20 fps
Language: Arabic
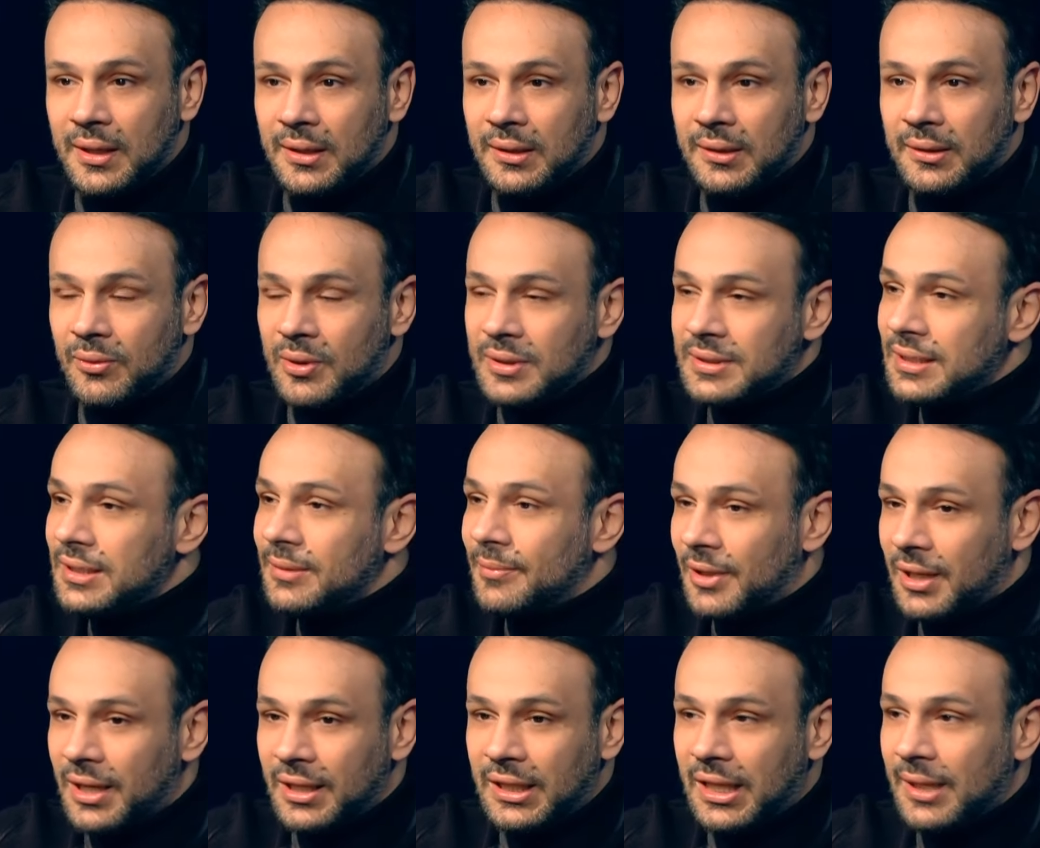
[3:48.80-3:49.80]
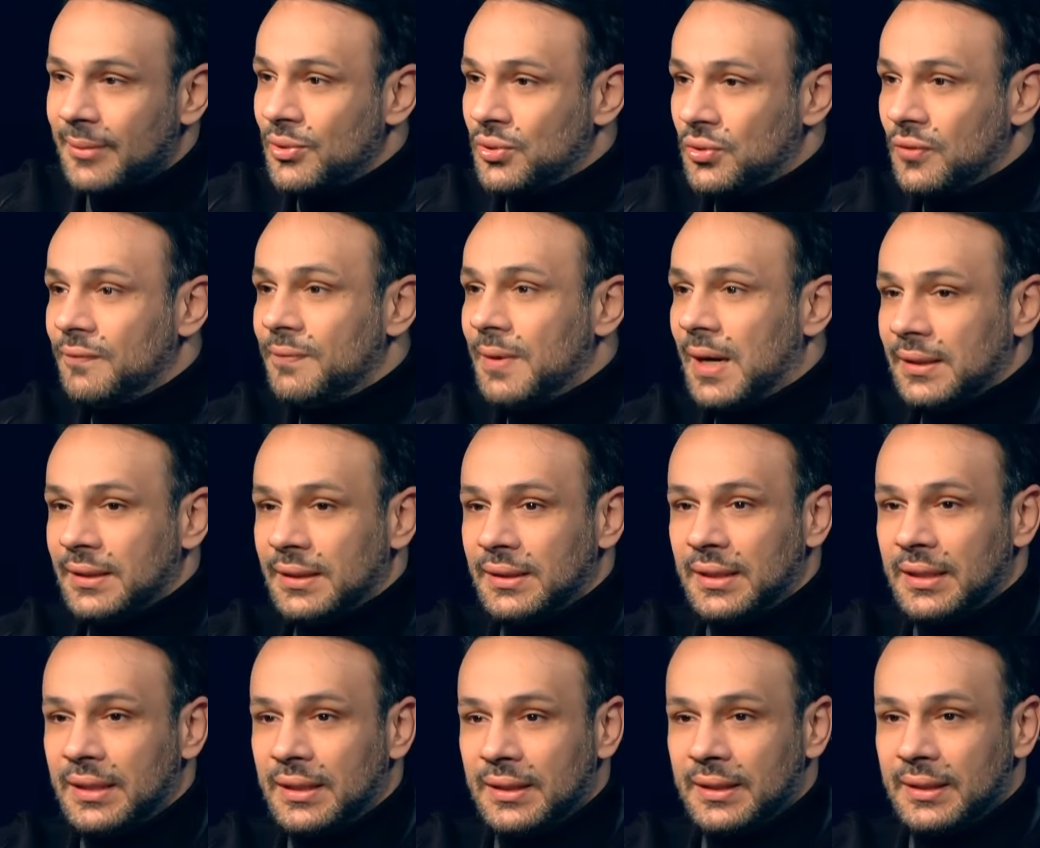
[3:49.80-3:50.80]
اللي واصل للمرحله احنا بنشوف
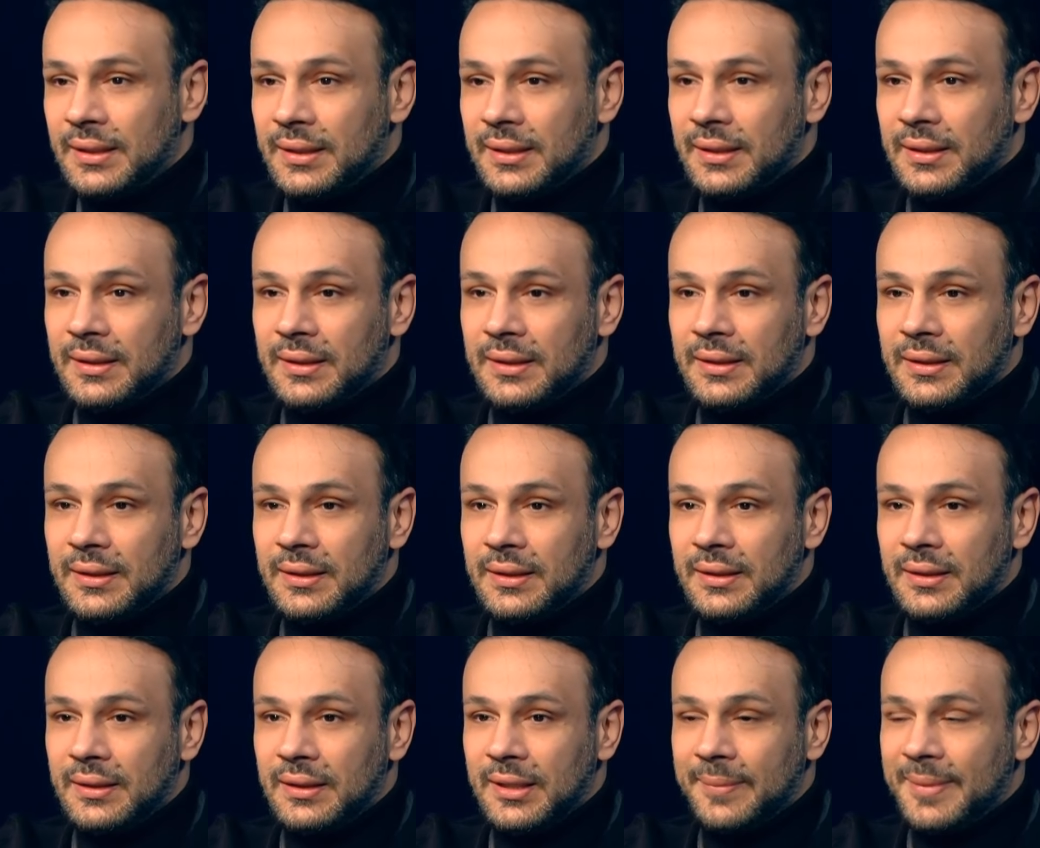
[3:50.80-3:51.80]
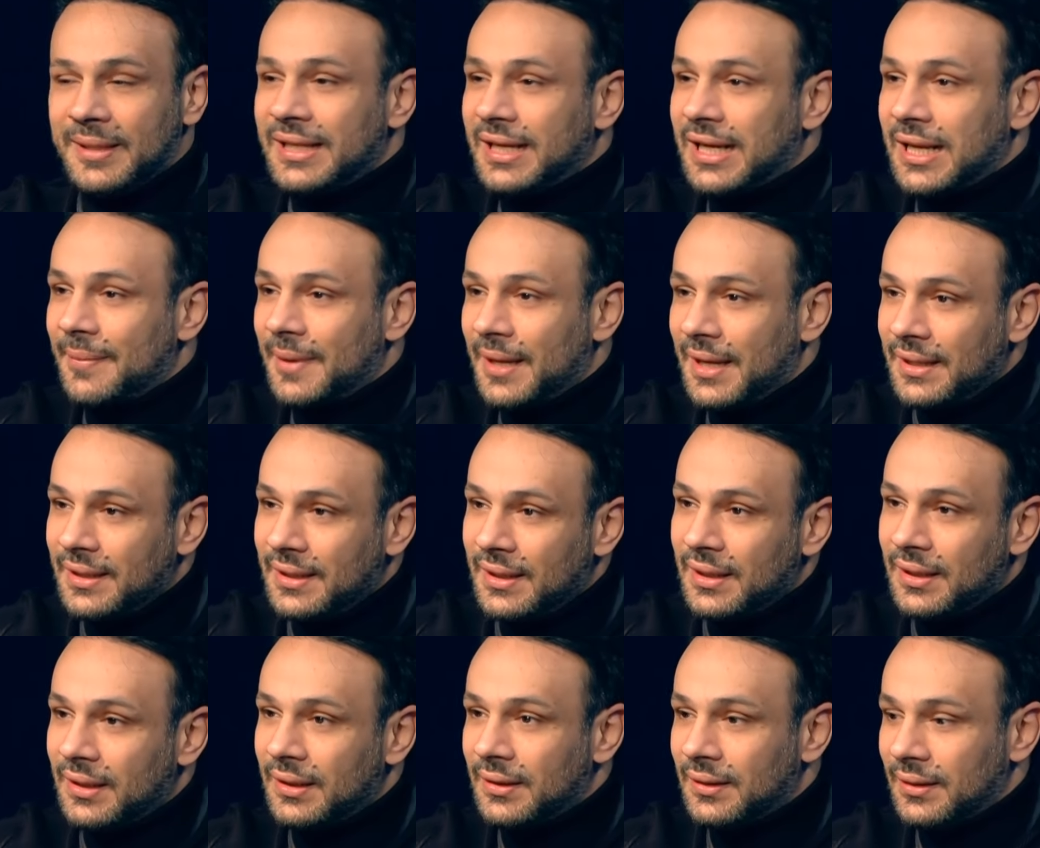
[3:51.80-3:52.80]
بعيننا الاباده
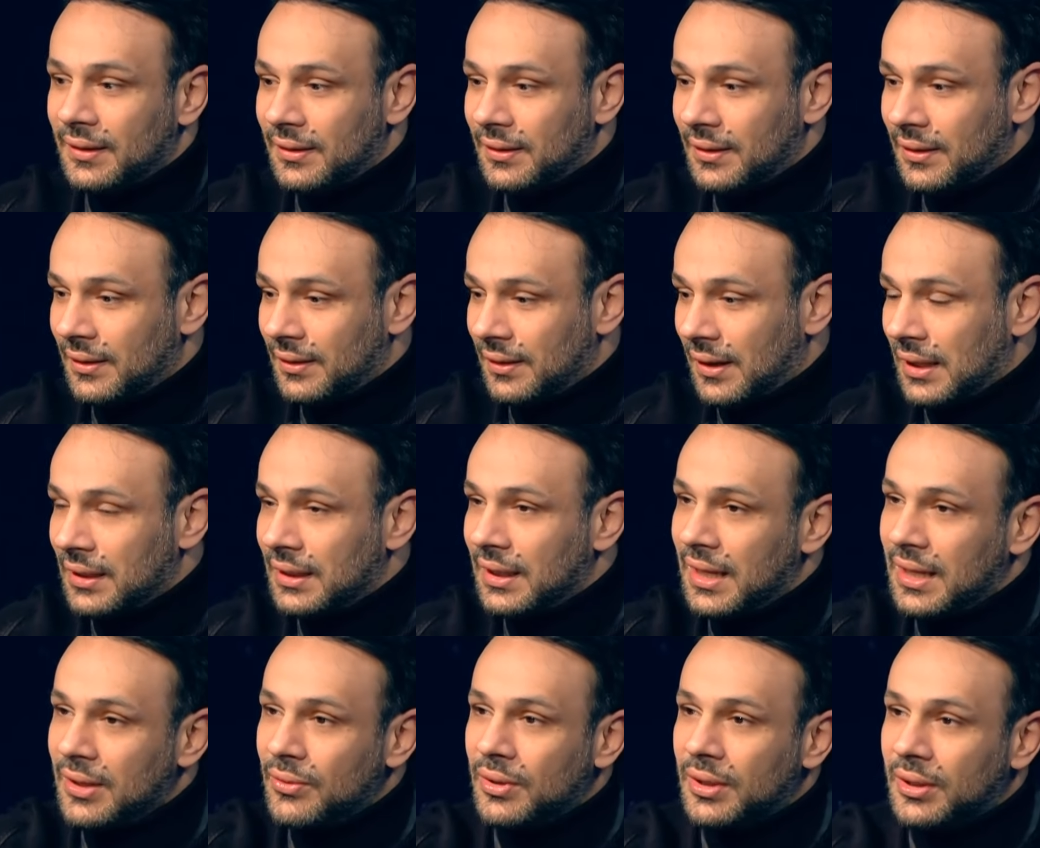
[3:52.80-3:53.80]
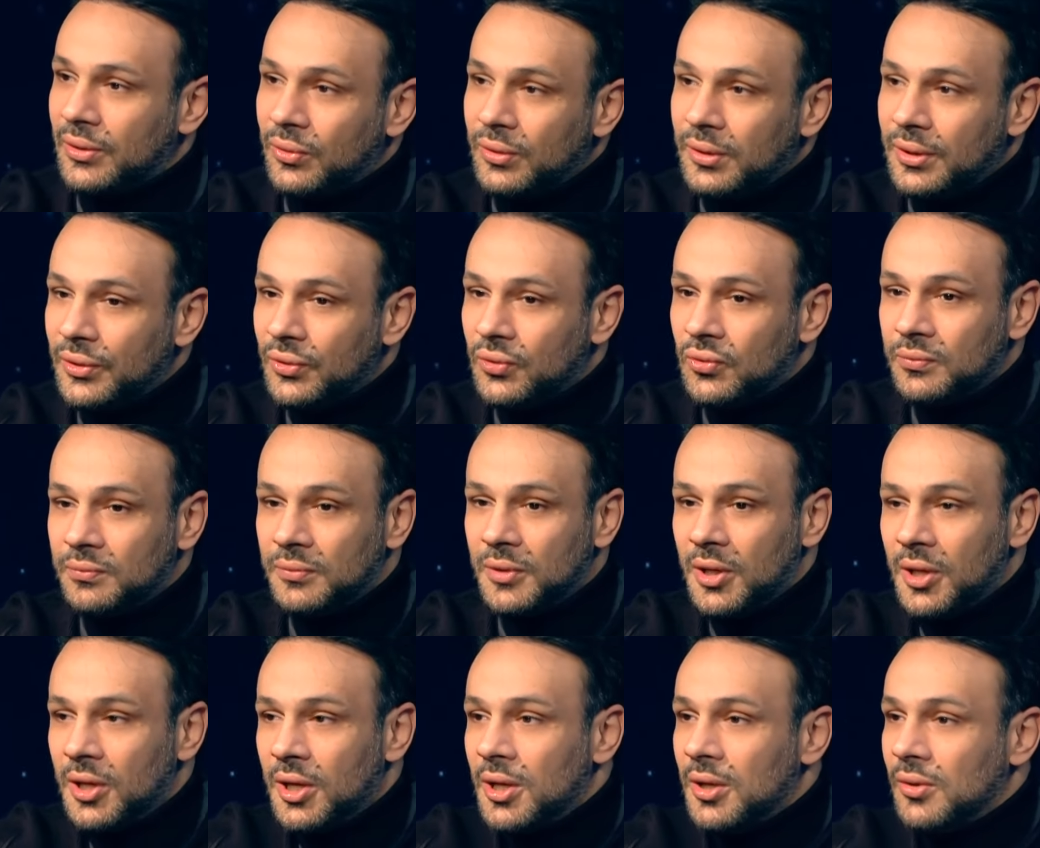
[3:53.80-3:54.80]
الجماعيه على الهوا كل يوم
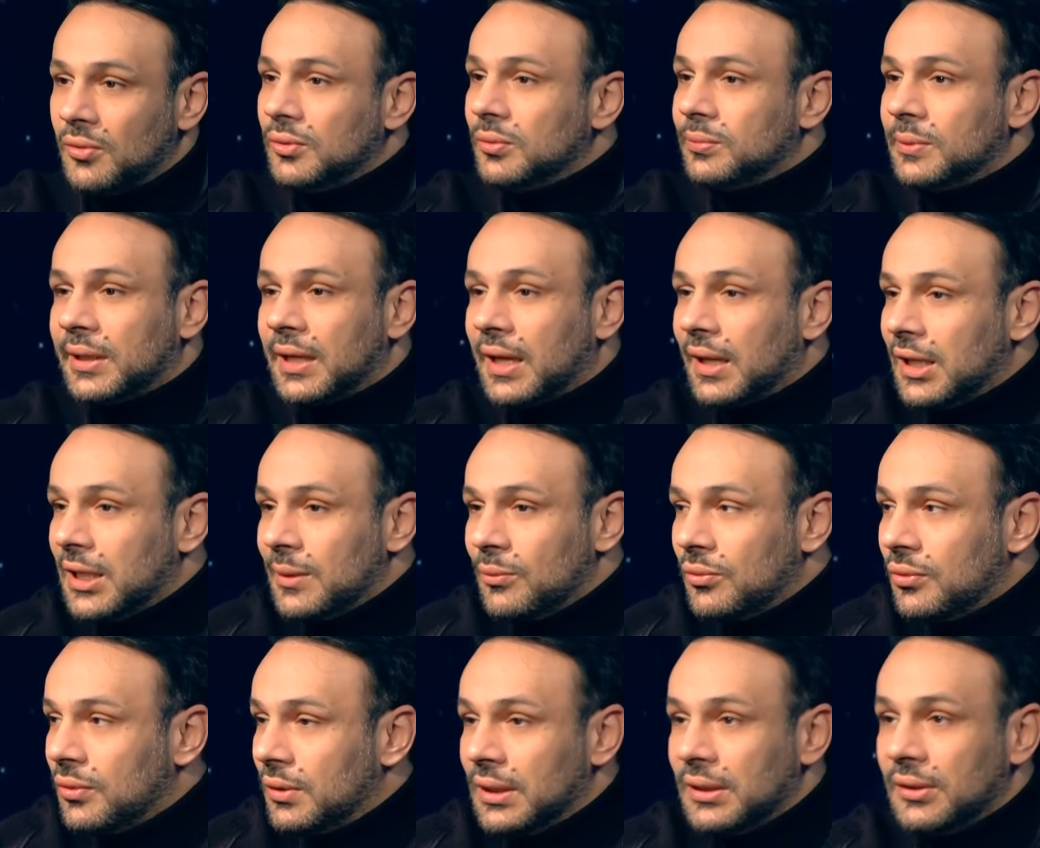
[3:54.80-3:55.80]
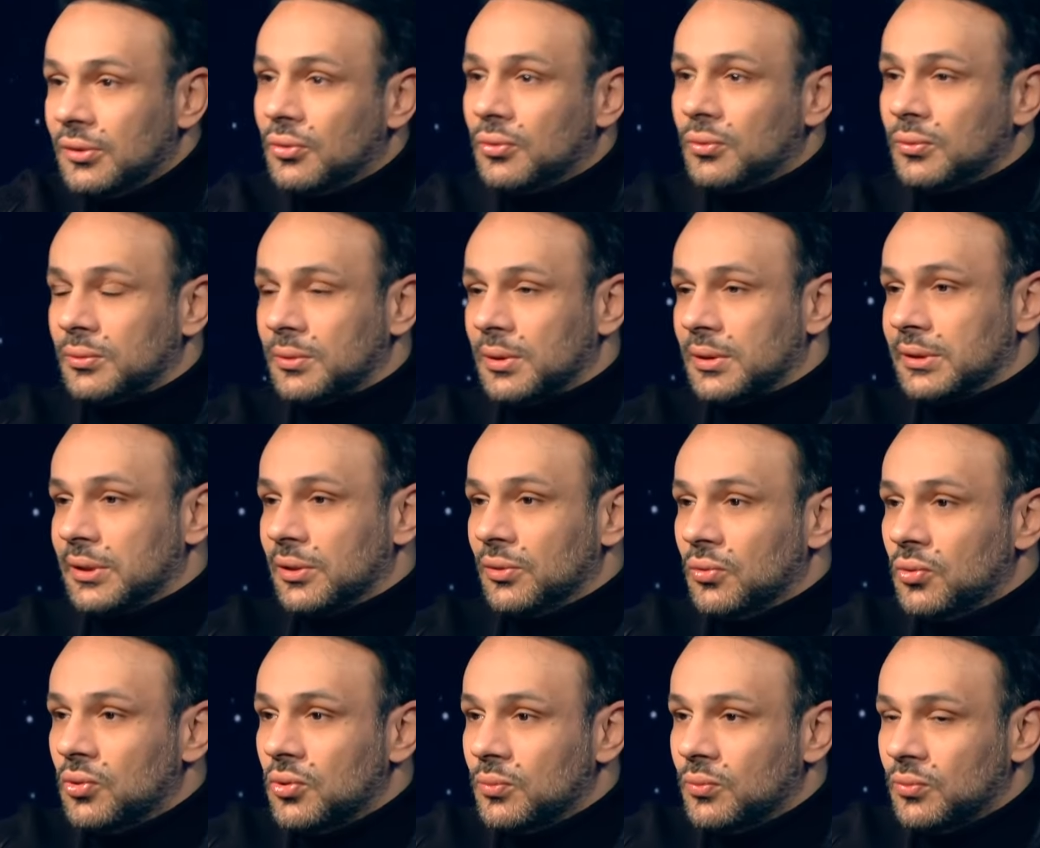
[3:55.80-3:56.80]
وانتم بتتكلموا انكم
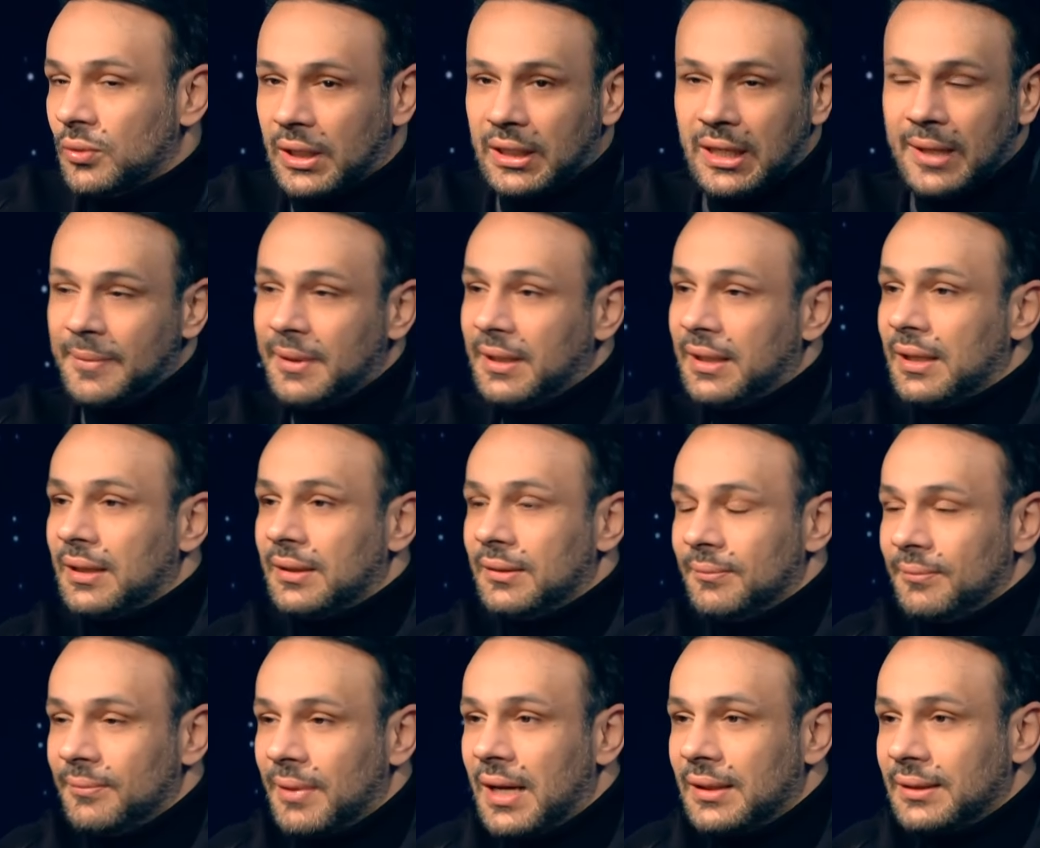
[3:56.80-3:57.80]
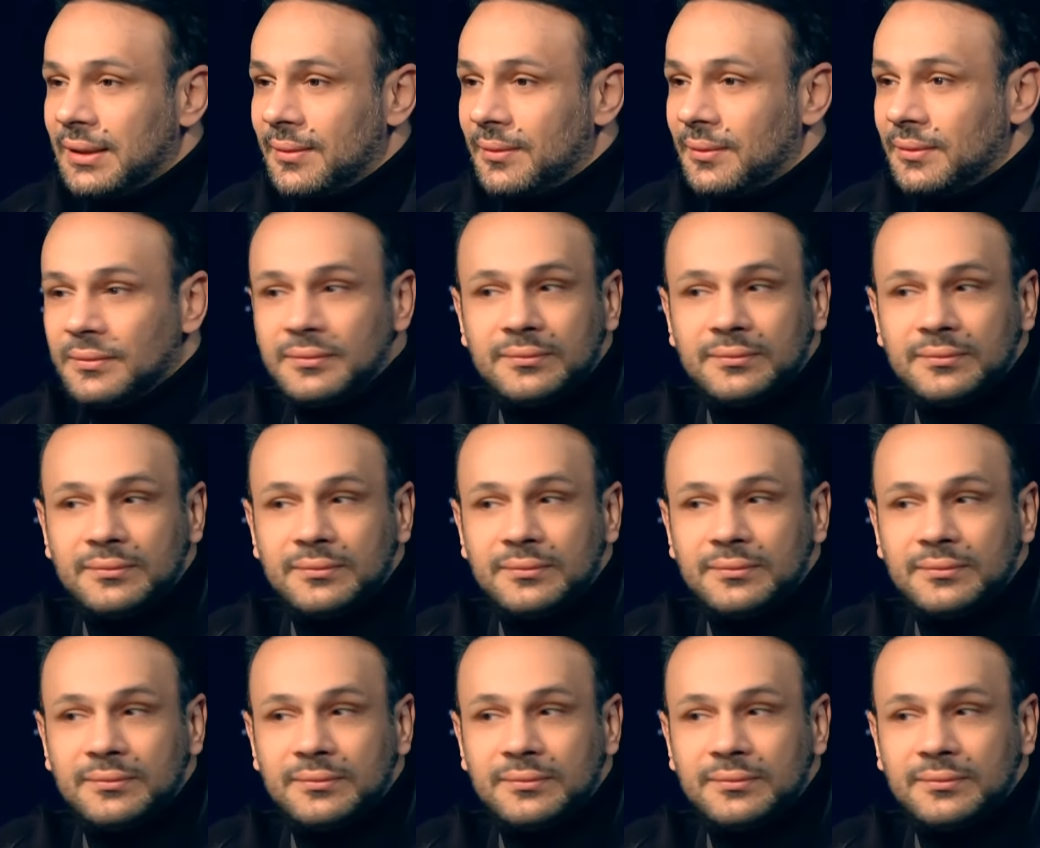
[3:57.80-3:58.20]
تقتلوهم يعني امريكا هيدا على